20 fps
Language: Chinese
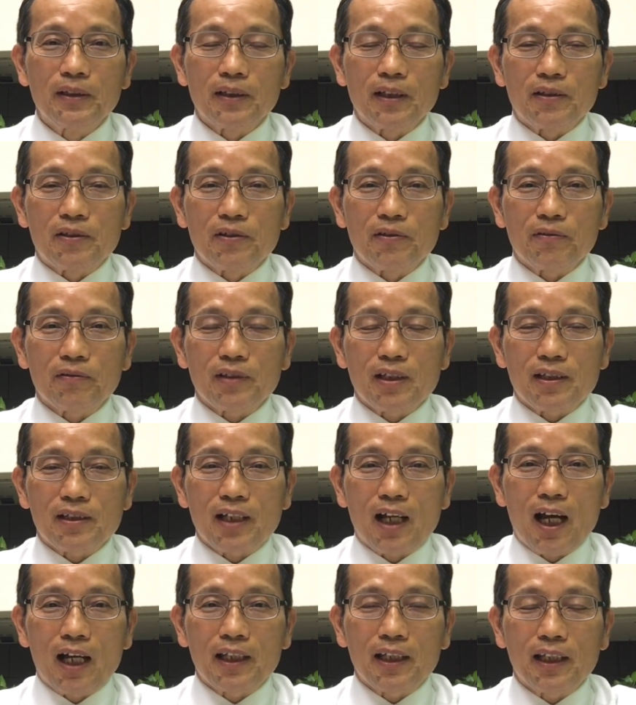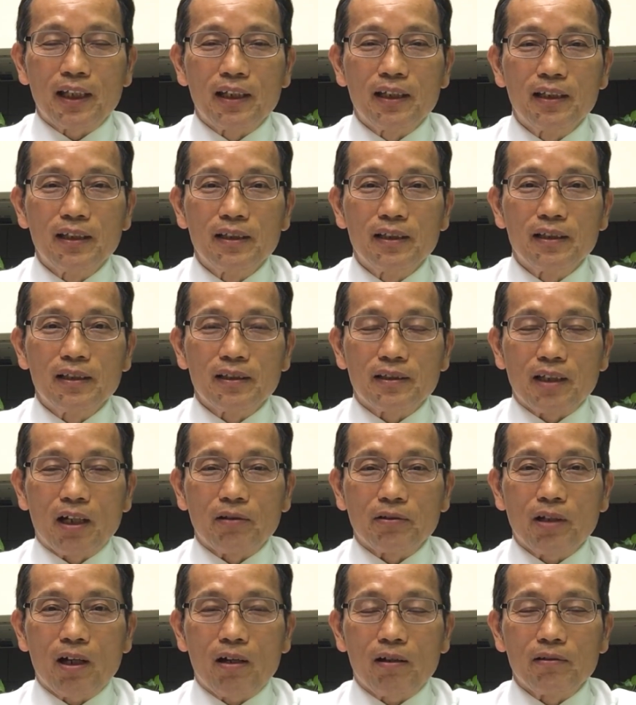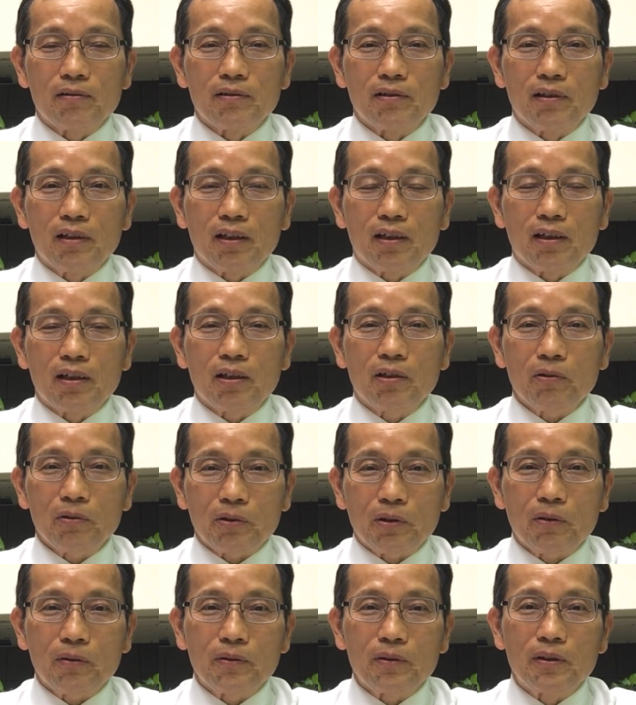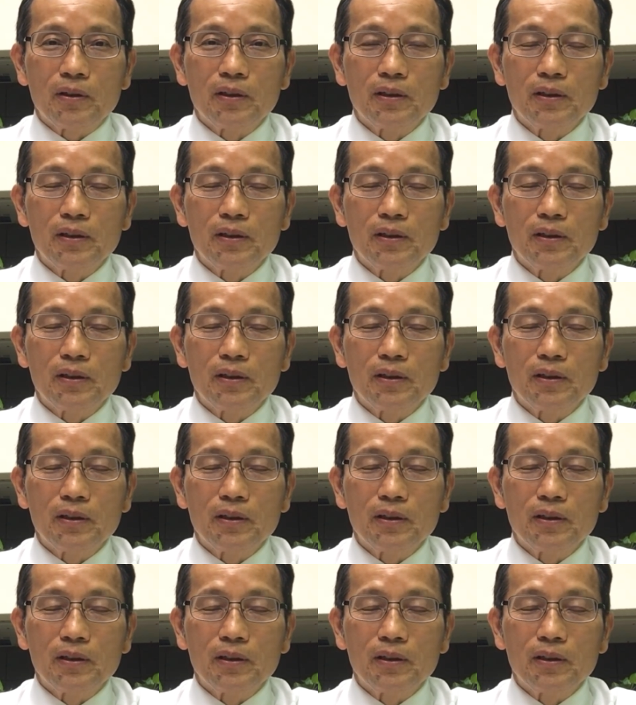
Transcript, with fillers: 这其中的差异，找到那个漏洞，